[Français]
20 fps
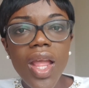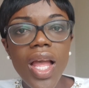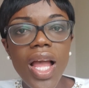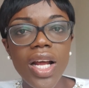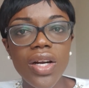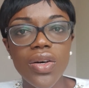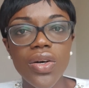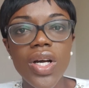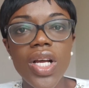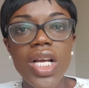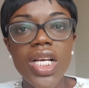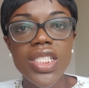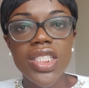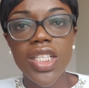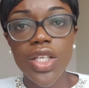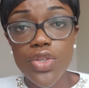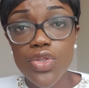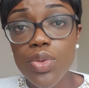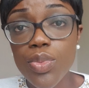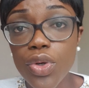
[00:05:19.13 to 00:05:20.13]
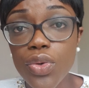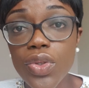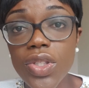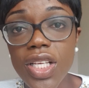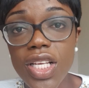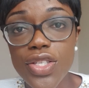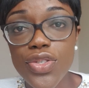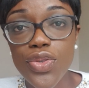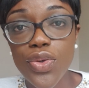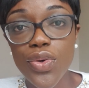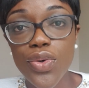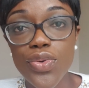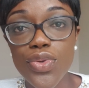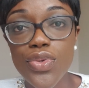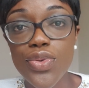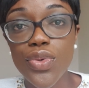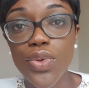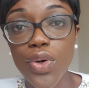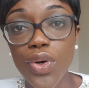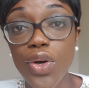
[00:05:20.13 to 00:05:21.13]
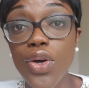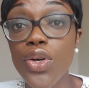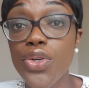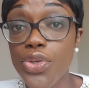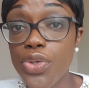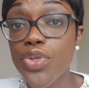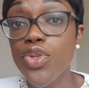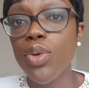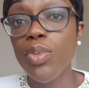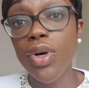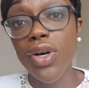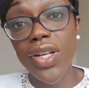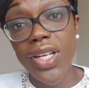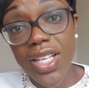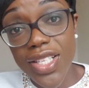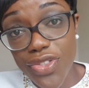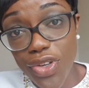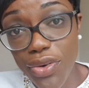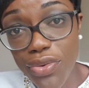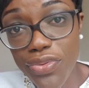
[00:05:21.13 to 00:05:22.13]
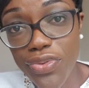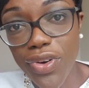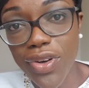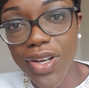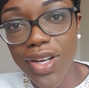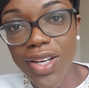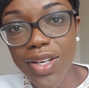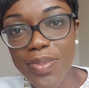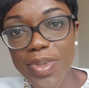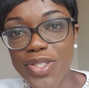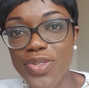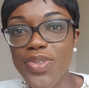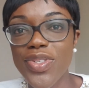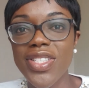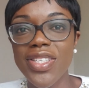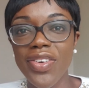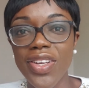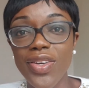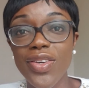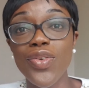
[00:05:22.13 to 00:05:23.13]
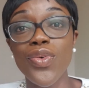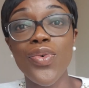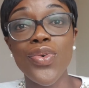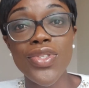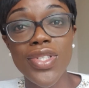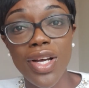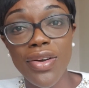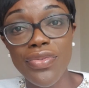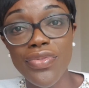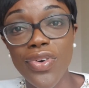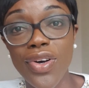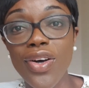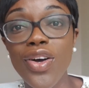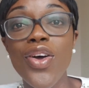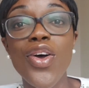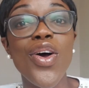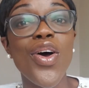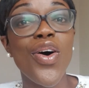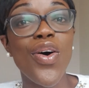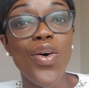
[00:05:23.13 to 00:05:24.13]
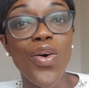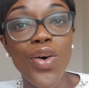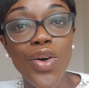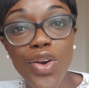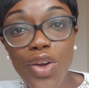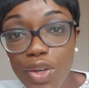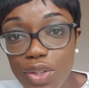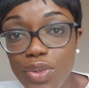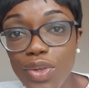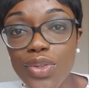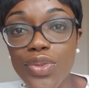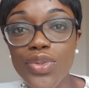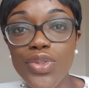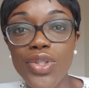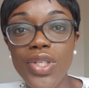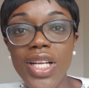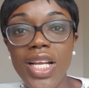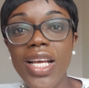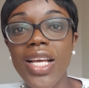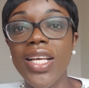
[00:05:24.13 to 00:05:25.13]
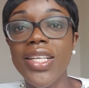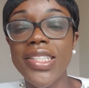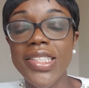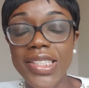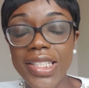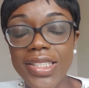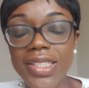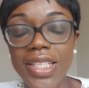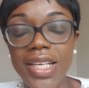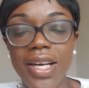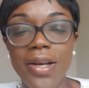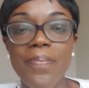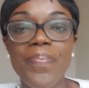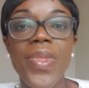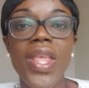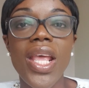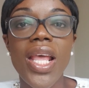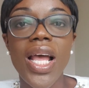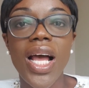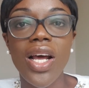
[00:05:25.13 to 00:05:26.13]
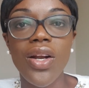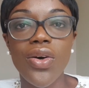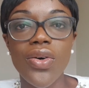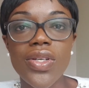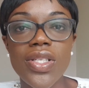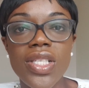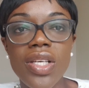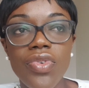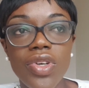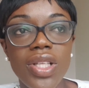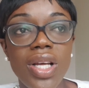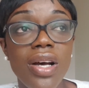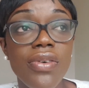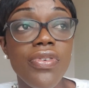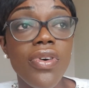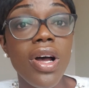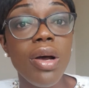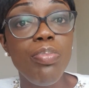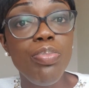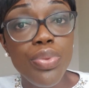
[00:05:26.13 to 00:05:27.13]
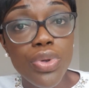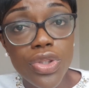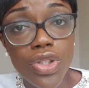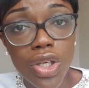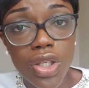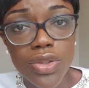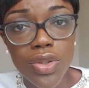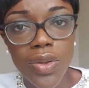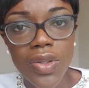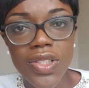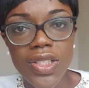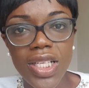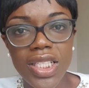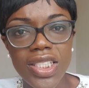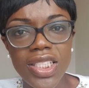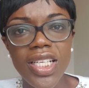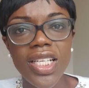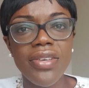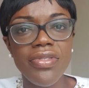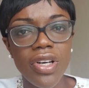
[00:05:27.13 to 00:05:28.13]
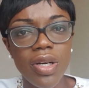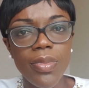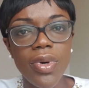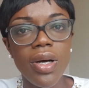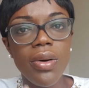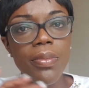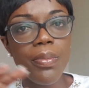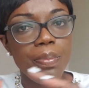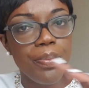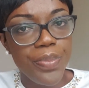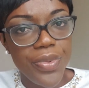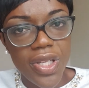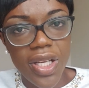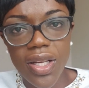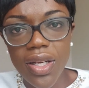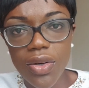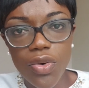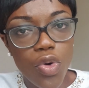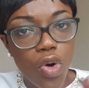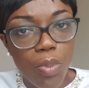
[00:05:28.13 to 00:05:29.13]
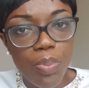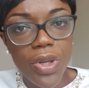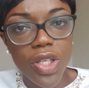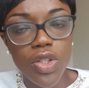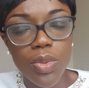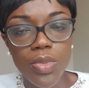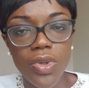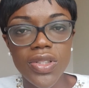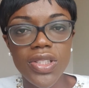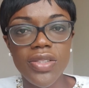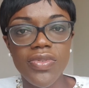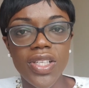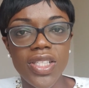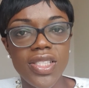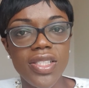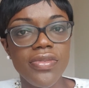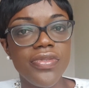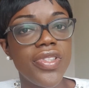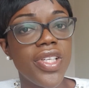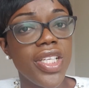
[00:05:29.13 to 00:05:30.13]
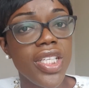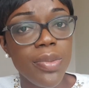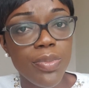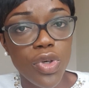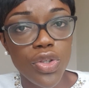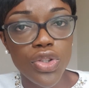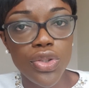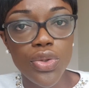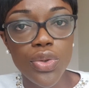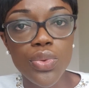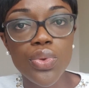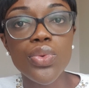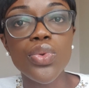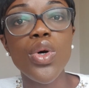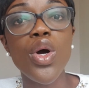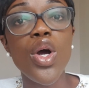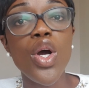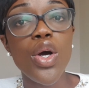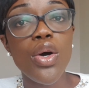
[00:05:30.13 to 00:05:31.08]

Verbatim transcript: alors, j'ai reçu beaucoup de questions sur euh, justement les enfants, hein, parce que c'est vrai qu'aux enfants, on leur donne du lait, etc. Alors, si votre enfant a plus d'un an, c'est-à-dire qu'il est vraiment bien complètement diversifié, il mange de tout,